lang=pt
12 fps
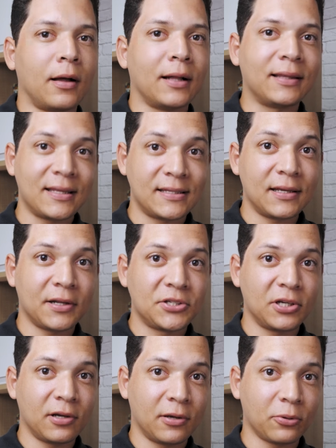A terceira
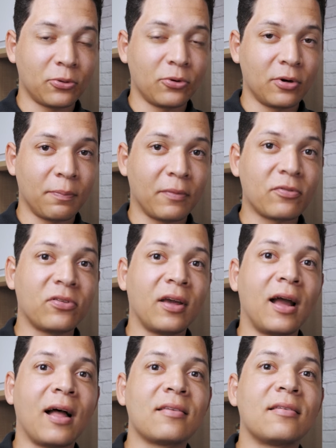dica que eu dou é para você
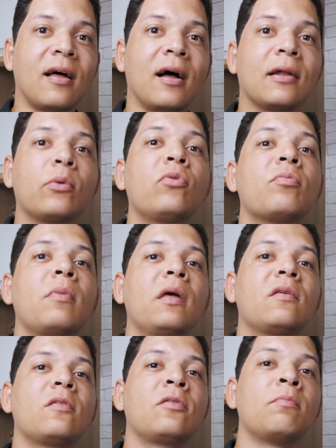casar nos
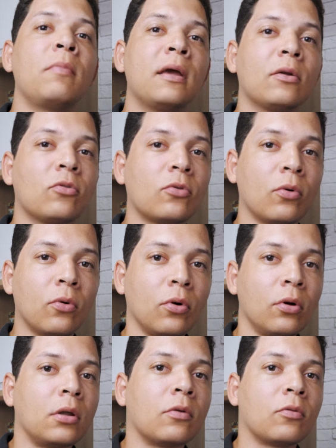meses menos
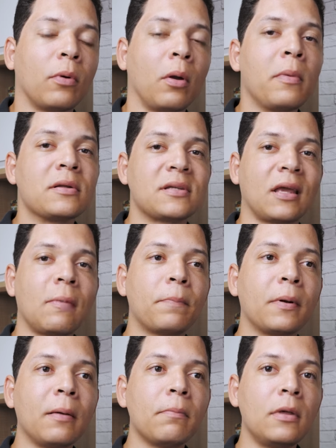concorridos. Pelo menos aqui
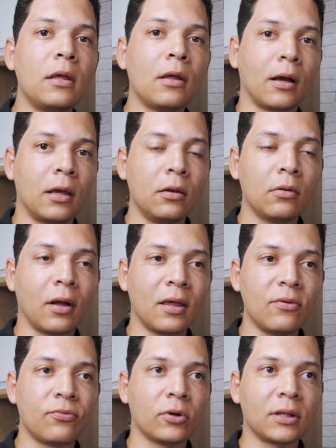para mim, aqui,
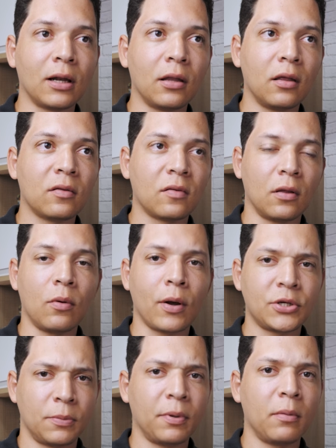aqui em Fortaleza, e eu
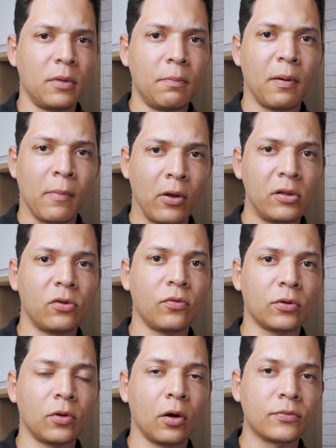acho que para mim, para a maioria dos
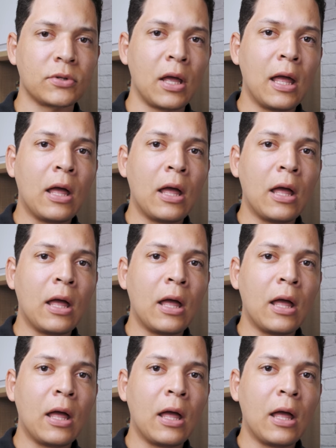fotógrafos,